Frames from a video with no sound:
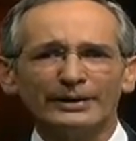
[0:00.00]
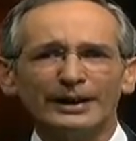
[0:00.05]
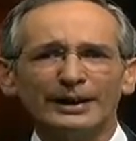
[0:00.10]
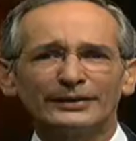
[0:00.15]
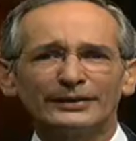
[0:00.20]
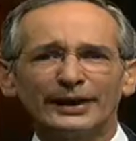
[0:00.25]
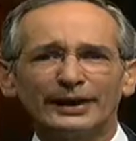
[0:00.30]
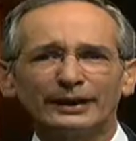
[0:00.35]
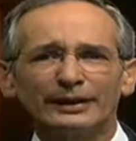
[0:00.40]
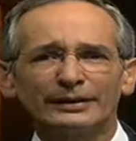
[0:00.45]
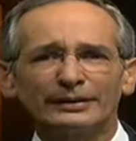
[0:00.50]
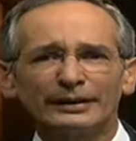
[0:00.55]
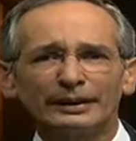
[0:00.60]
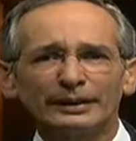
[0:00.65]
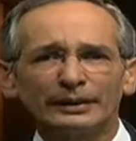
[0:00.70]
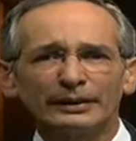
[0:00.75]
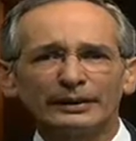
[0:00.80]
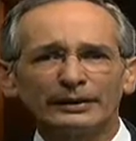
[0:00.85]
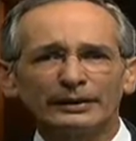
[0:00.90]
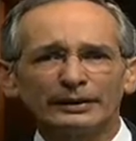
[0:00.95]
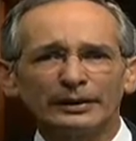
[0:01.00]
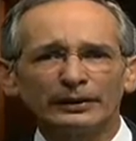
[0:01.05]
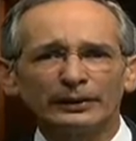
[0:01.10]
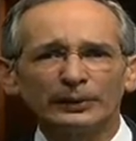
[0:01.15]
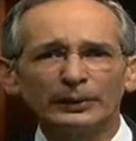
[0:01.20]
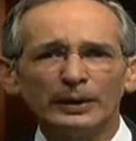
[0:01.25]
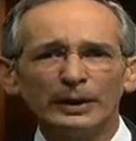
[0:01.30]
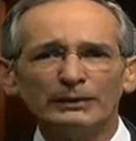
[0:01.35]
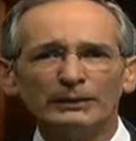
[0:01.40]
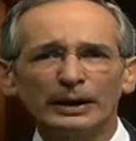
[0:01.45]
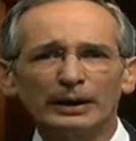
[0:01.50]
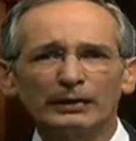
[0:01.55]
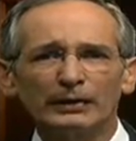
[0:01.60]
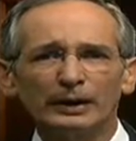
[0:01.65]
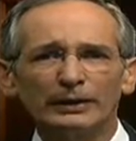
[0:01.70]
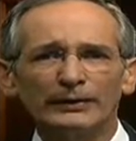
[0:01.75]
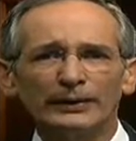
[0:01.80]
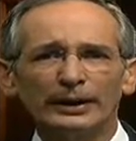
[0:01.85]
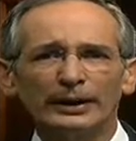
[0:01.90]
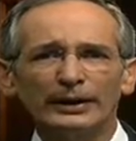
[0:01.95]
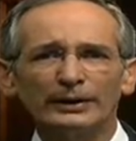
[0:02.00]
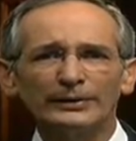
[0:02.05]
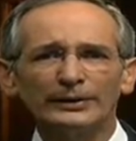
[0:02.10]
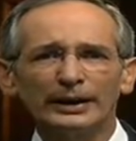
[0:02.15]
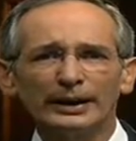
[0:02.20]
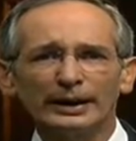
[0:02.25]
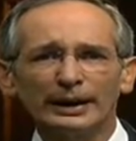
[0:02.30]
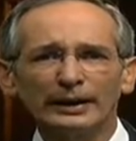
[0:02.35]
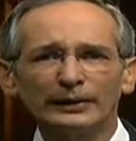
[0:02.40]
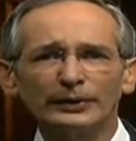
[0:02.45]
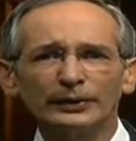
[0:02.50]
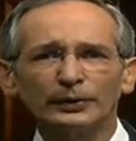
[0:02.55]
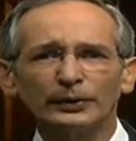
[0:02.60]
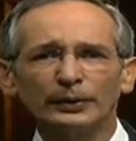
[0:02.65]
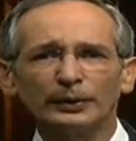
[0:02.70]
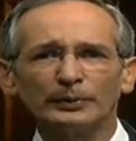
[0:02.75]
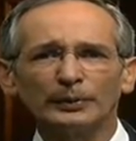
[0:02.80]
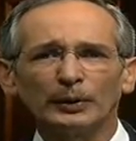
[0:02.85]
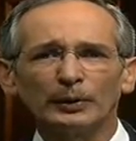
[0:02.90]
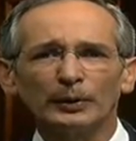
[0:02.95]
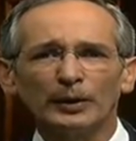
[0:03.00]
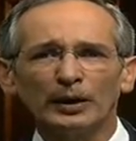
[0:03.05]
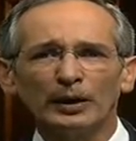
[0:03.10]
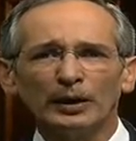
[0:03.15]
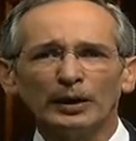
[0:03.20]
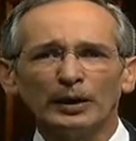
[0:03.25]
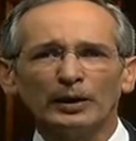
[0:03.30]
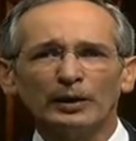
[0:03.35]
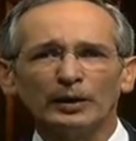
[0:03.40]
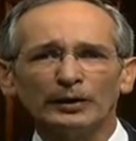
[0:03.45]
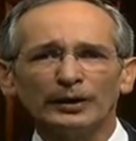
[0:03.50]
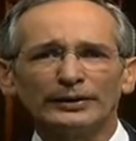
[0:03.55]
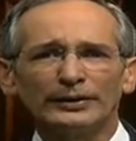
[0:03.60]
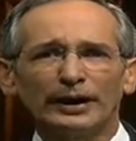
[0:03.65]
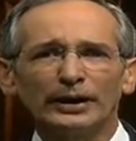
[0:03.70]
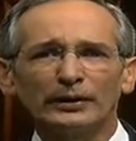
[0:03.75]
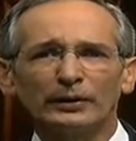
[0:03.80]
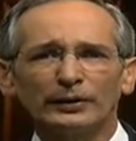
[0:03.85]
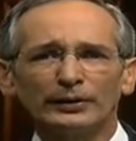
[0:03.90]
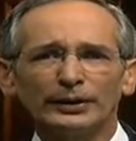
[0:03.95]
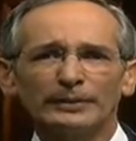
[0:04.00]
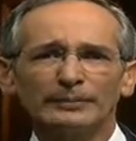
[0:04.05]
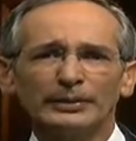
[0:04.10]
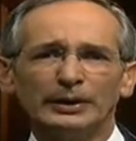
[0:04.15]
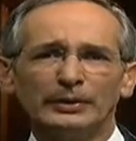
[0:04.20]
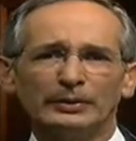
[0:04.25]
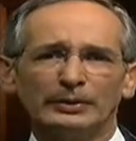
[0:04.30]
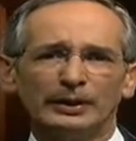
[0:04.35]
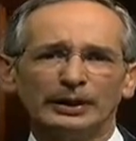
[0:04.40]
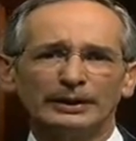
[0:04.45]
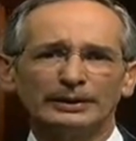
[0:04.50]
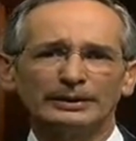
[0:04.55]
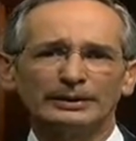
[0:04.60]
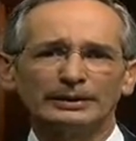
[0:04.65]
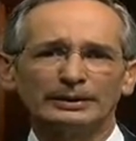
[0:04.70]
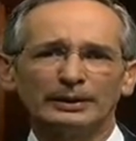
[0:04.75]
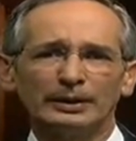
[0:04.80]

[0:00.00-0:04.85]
y hasta que se resuelvan con eficacia casos como los de San José Pinula.